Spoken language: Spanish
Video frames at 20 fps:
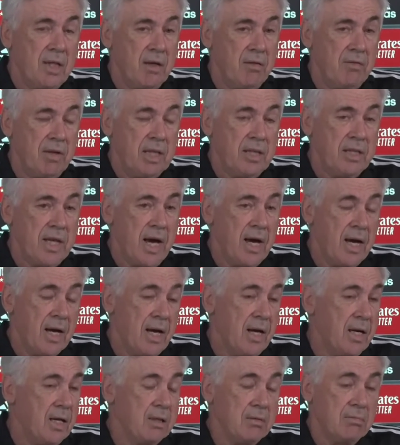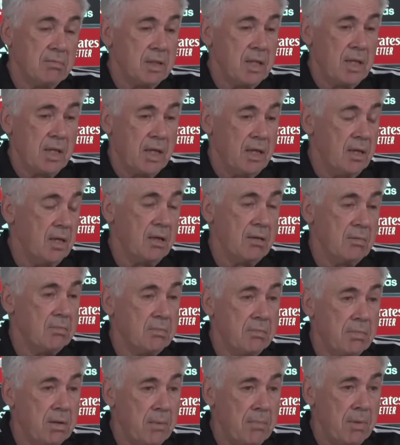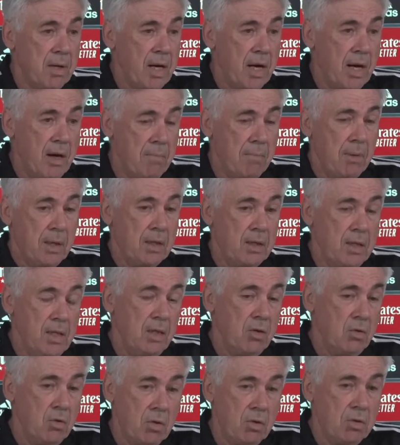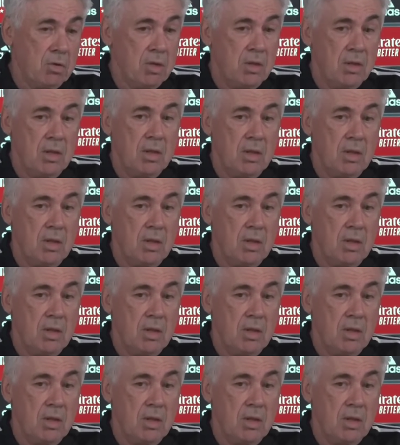ventaja, tiene que preparar el partido